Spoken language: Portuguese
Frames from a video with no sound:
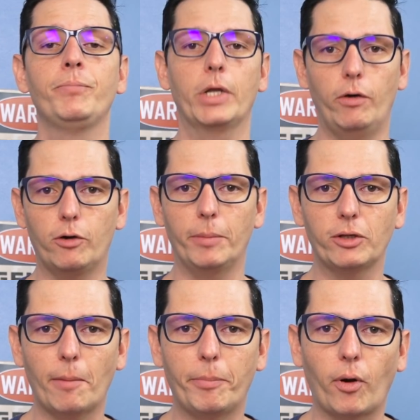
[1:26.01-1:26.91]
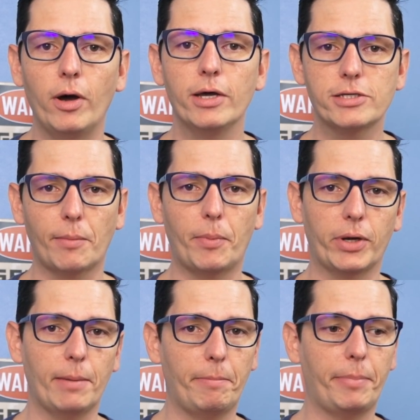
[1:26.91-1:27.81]
Eu recomendo a Pro, sabe por
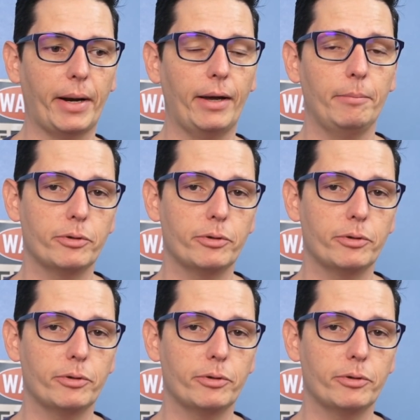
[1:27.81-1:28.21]
quê? Para